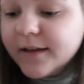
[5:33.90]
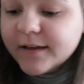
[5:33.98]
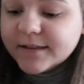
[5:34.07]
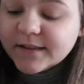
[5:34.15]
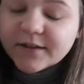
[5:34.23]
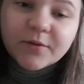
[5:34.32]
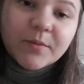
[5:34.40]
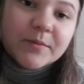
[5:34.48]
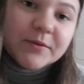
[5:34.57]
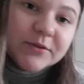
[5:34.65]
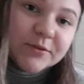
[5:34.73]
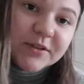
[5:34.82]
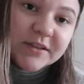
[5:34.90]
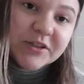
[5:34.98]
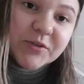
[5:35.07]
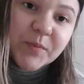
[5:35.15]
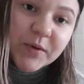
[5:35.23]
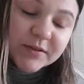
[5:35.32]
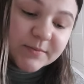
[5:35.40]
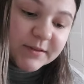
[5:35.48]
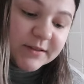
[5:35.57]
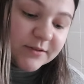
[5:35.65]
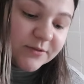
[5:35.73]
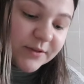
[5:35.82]
Chcę go po prostu się też
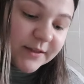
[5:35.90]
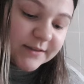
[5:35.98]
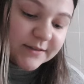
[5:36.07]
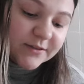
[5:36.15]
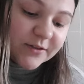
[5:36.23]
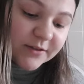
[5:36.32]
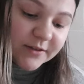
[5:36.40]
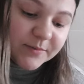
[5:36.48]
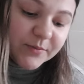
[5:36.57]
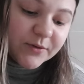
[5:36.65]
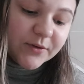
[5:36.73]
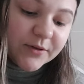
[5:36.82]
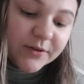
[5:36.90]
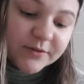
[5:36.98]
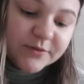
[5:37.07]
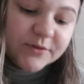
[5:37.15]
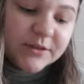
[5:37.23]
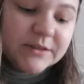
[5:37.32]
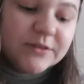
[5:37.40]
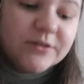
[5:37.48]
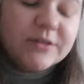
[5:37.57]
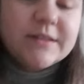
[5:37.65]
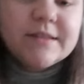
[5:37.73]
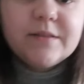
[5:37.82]
pozbyć z drugiej strony, bo on już jest
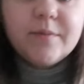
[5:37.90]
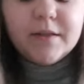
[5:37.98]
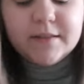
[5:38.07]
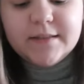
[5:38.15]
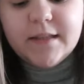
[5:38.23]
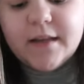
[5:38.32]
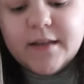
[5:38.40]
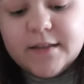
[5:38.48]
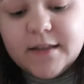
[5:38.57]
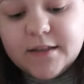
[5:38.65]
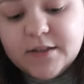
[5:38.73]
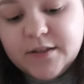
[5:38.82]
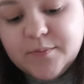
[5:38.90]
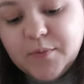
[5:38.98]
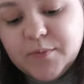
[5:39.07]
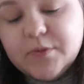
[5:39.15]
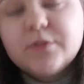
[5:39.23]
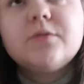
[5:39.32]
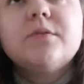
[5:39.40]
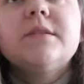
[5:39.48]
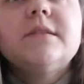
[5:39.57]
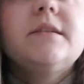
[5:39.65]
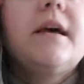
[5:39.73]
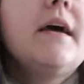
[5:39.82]
dość stary, także po prostu
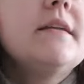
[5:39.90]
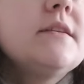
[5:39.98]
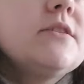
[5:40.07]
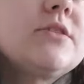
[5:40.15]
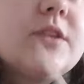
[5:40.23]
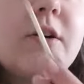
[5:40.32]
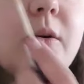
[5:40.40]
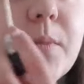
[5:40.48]
chcę też się go